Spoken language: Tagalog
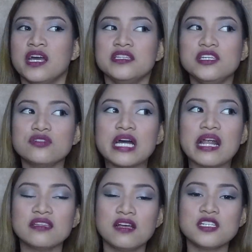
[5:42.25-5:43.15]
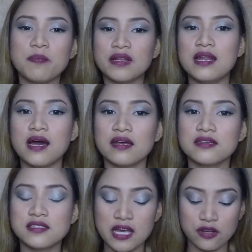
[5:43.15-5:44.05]
Hindi yun kaartihan sa paglalakad
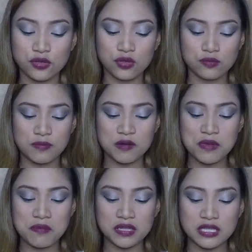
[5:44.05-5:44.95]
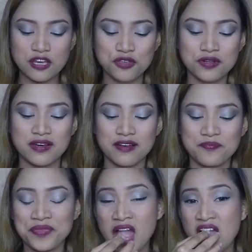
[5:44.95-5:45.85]
kasi ano yun, pag may maintain nyo ng
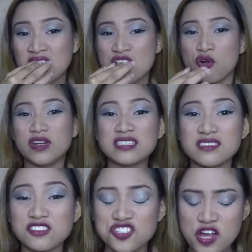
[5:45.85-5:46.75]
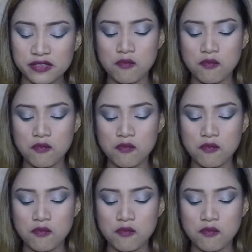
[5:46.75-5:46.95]
flat na chan.